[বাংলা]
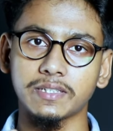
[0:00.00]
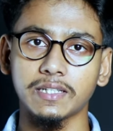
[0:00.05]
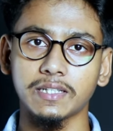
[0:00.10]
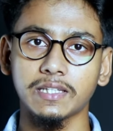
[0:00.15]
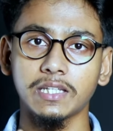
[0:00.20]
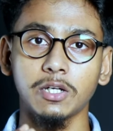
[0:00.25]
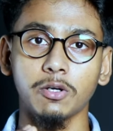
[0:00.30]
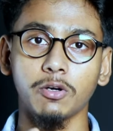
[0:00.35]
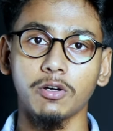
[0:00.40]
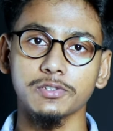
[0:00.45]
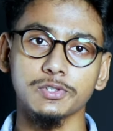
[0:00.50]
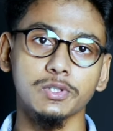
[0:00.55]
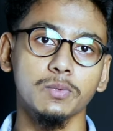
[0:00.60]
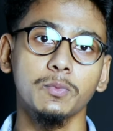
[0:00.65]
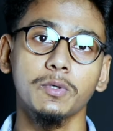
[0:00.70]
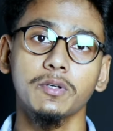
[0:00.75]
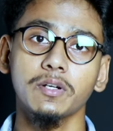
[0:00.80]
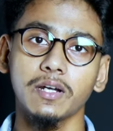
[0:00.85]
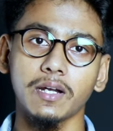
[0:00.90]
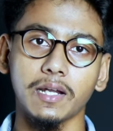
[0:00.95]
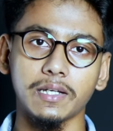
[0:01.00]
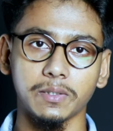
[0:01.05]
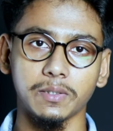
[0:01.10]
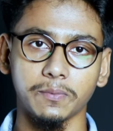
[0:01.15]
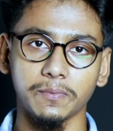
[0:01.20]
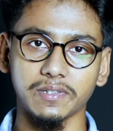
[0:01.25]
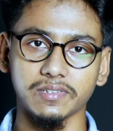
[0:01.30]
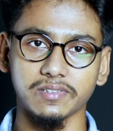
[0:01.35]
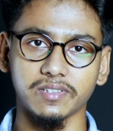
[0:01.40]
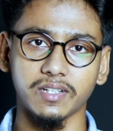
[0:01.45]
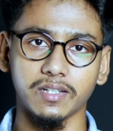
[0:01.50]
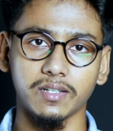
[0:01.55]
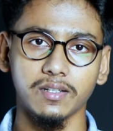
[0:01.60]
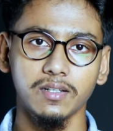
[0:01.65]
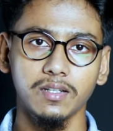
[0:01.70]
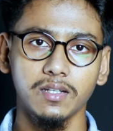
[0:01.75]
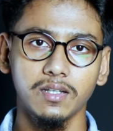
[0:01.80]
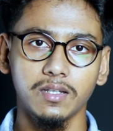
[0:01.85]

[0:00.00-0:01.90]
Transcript: সেটা দিয়ে হওয়ার সম্ভাবনা নাইনটি পার্সেন্ট